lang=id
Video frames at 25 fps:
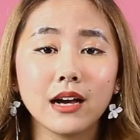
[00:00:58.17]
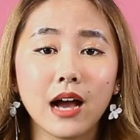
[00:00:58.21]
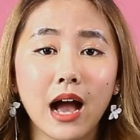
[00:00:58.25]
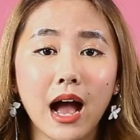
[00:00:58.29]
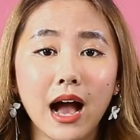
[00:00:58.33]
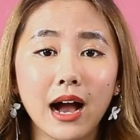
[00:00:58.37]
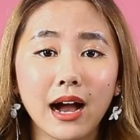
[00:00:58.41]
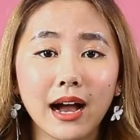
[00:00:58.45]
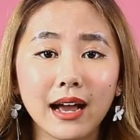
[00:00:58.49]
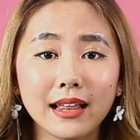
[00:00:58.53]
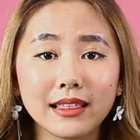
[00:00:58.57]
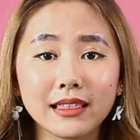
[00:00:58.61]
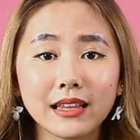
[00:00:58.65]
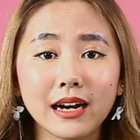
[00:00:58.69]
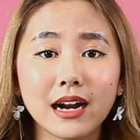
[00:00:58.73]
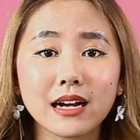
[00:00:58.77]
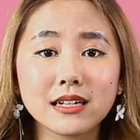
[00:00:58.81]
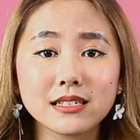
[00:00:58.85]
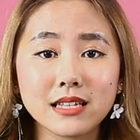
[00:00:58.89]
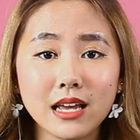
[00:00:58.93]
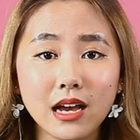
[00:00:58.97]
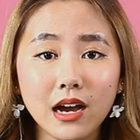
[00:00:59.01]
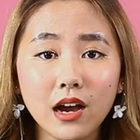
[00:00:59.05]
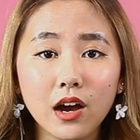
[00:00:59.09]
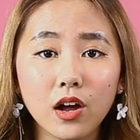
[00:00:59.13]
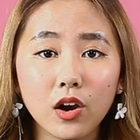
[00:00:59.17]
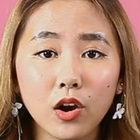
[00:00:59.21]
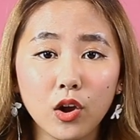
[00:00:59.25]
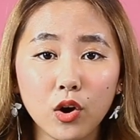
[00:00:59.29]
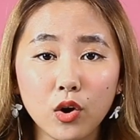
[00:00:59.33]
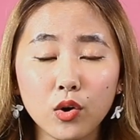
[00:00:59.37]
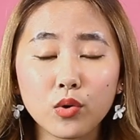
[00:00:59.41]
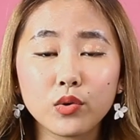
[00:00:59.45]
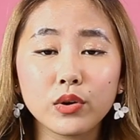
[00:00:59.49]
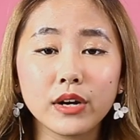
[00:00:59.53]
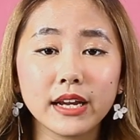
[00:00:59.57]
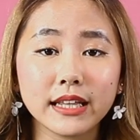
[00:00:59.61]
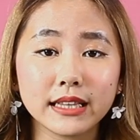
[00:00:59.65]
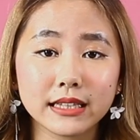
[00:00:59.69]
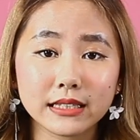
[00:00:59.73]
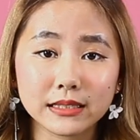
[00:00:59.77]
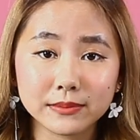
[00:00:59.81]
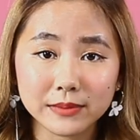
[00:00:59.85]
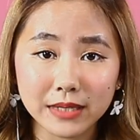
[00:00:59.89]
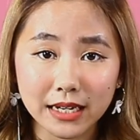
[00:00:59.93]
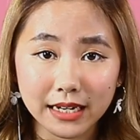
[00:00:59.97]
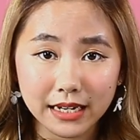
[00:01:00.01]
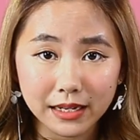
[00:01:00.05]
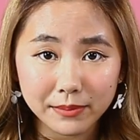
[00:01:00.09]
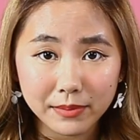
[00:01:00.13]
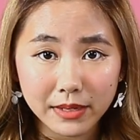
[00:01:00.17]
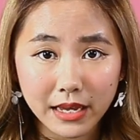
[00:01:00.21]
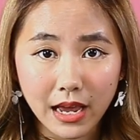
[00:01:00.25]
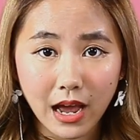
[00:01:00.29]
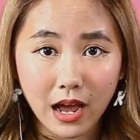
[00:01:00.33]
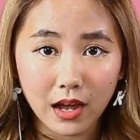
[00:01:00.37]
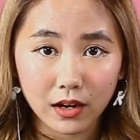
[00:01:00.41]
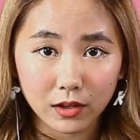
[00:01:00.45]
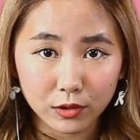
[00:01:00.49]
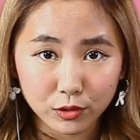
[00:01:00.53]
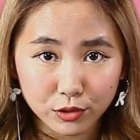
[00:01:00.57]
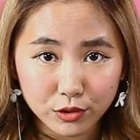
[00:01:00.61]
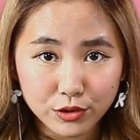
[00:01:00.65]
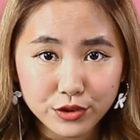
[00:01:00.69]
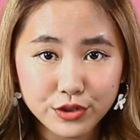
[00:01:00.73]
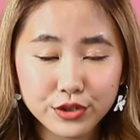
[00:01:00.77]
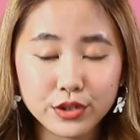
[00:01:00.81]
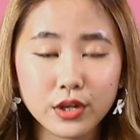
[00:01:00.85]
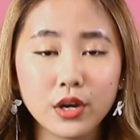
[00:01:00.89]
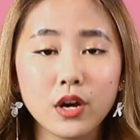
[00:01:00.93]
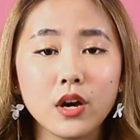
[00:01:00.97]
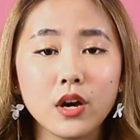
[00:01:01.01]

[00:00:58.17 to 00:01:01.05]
akan terasa kalau kulit menjadi lebih halus.